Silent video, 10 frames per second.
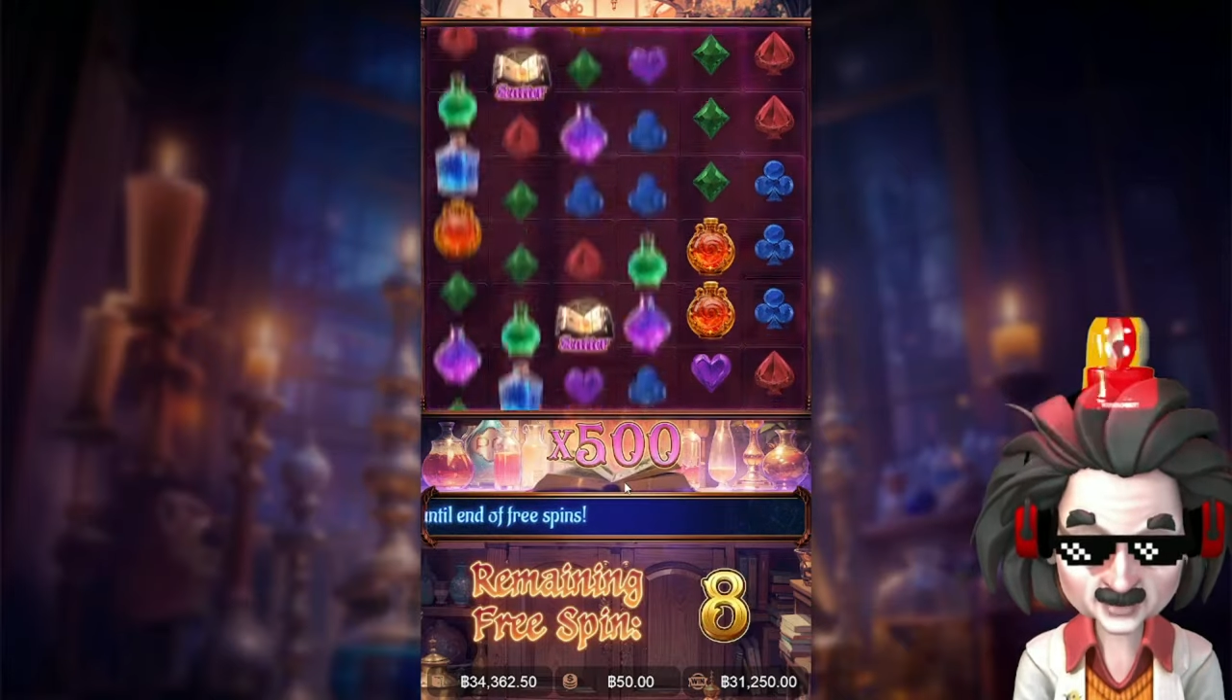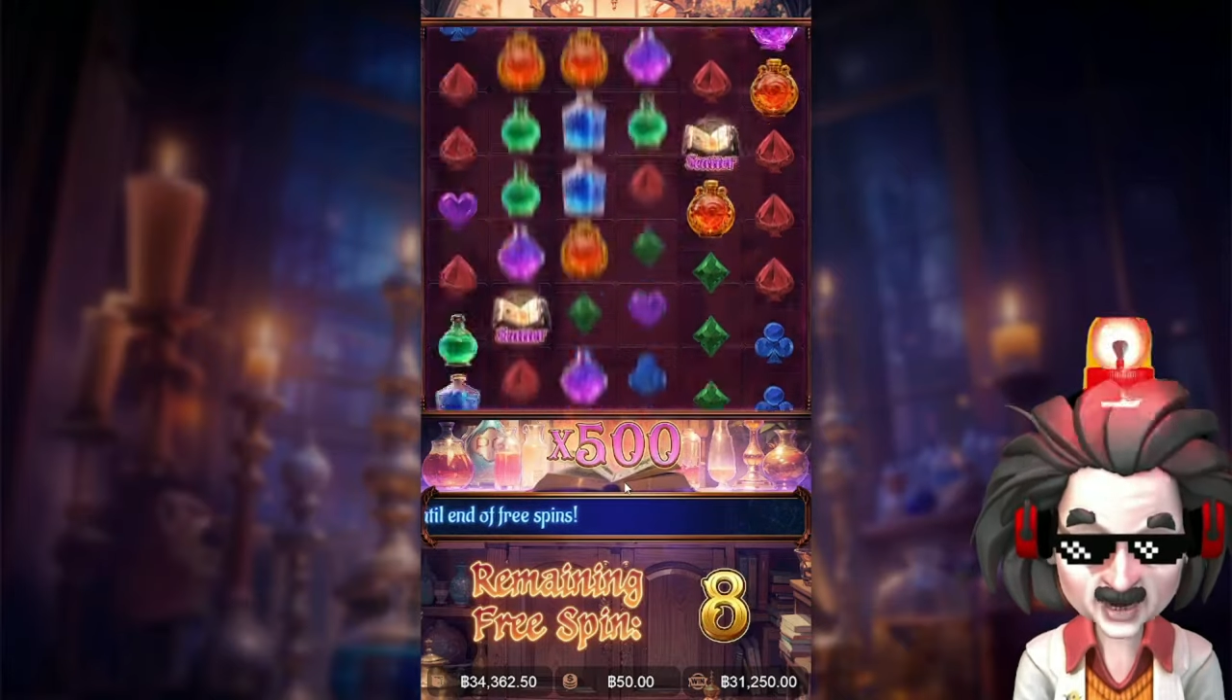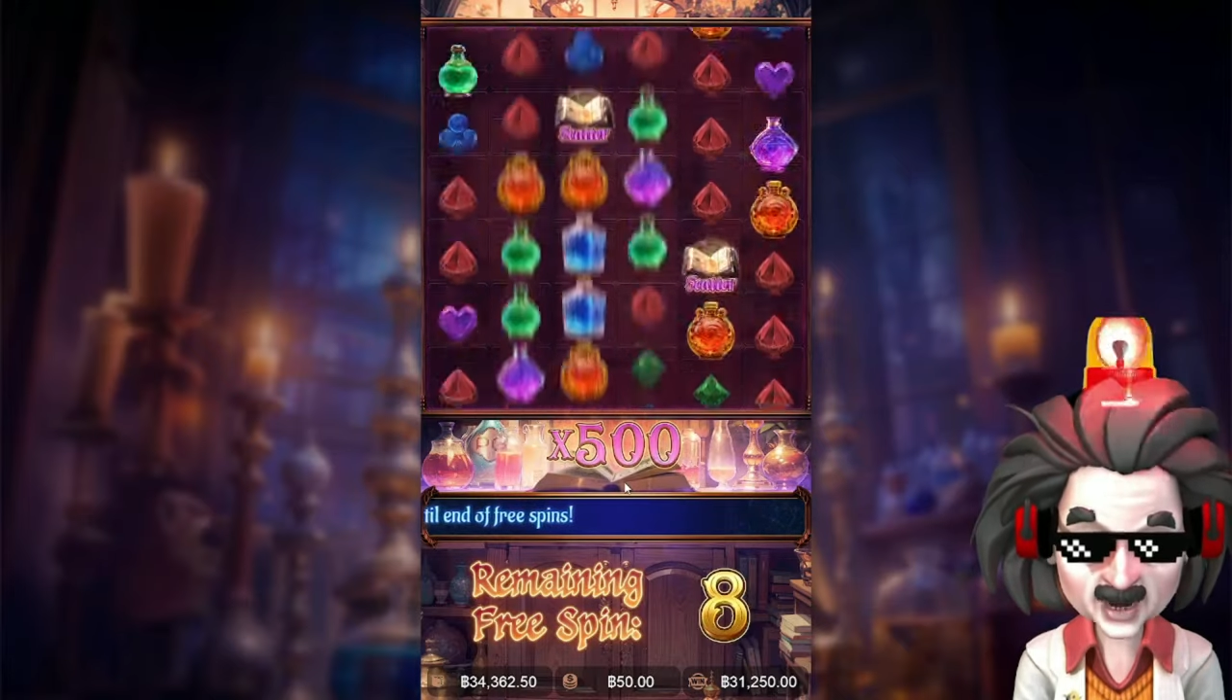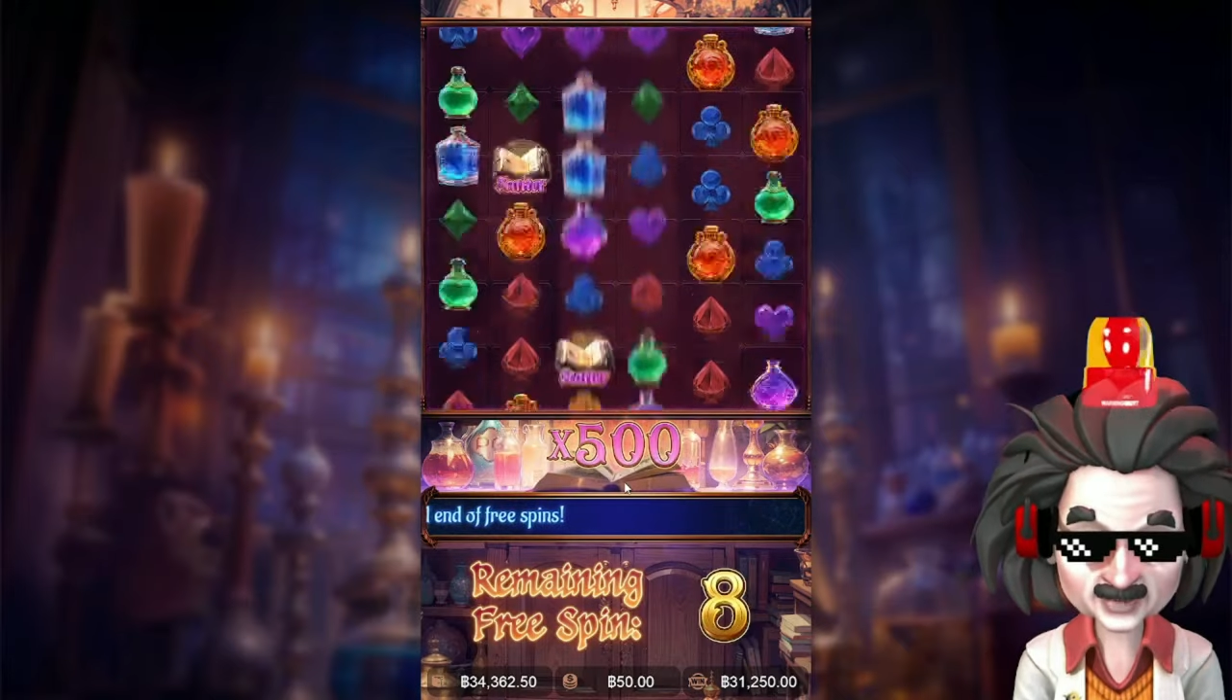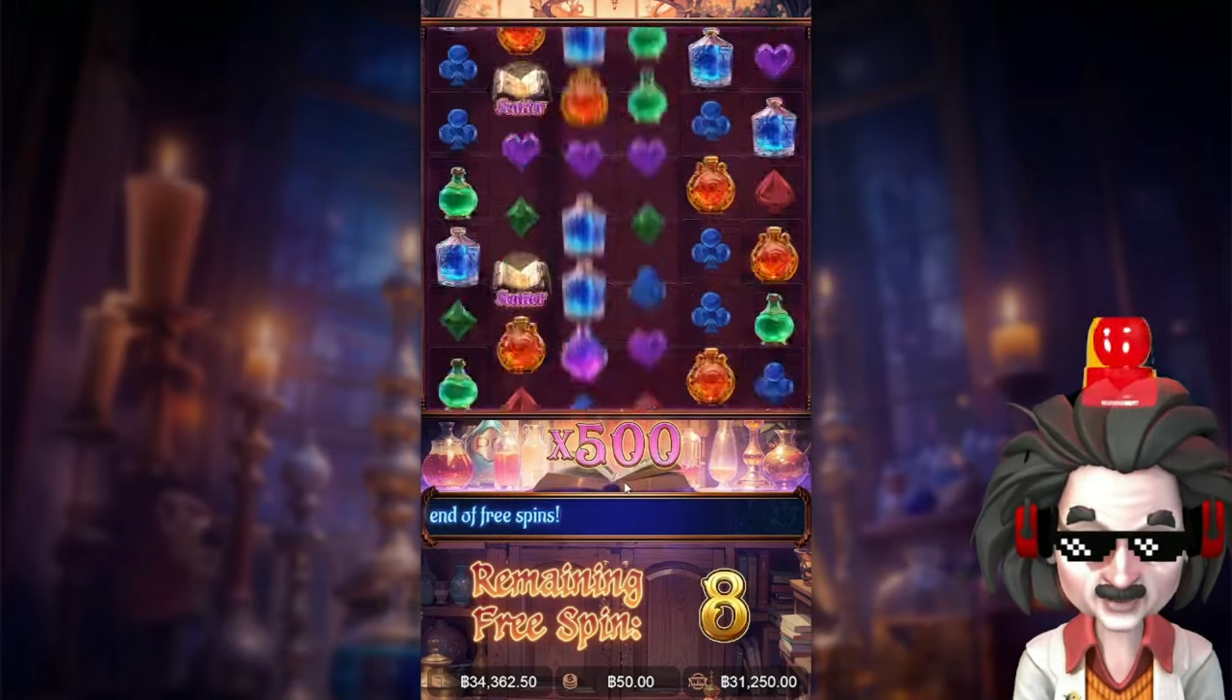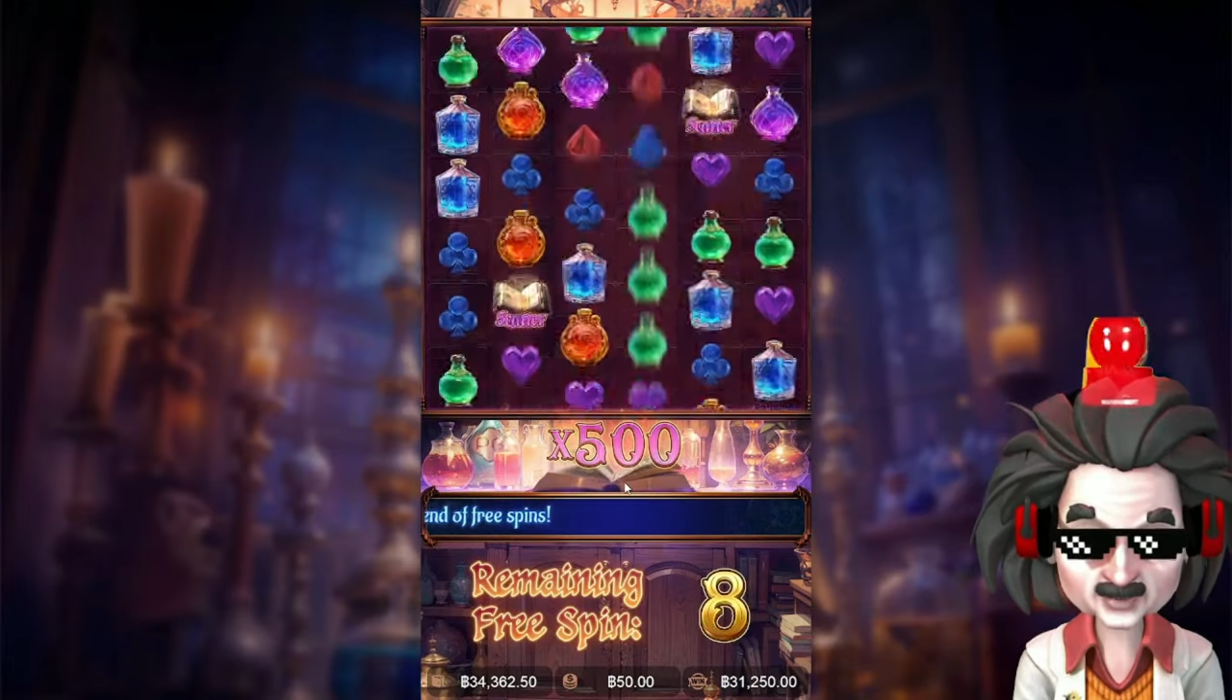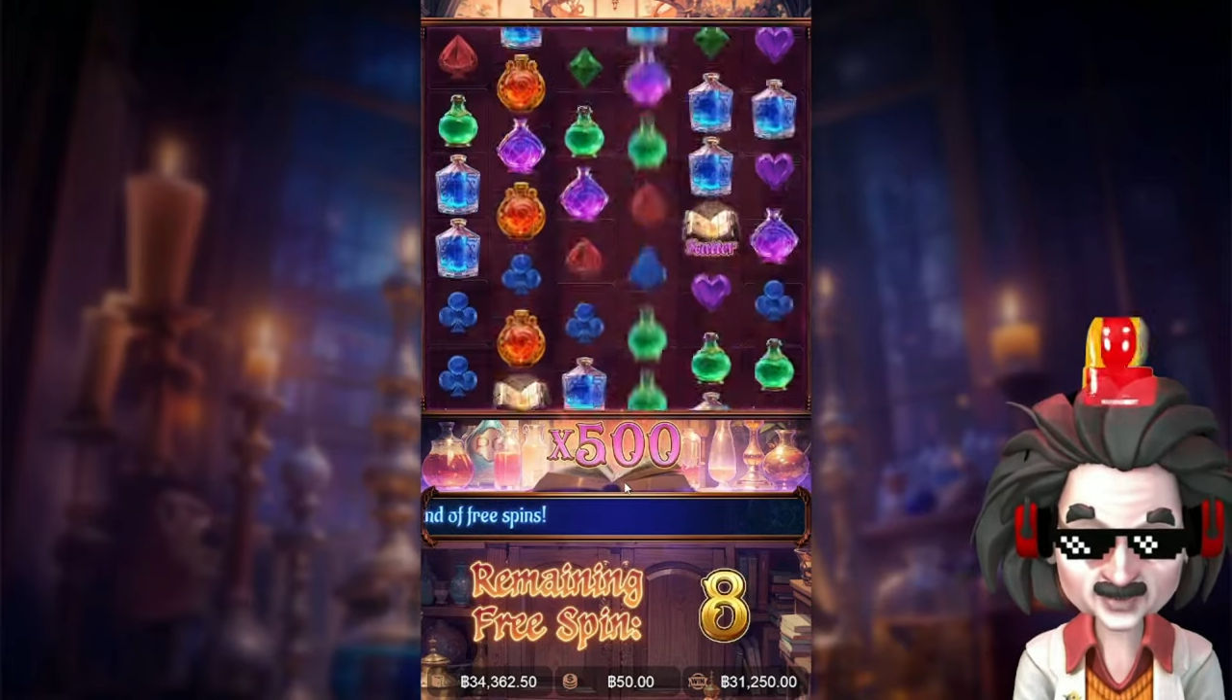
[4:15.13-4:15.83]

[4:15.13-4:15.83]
ครั้งแรกนะ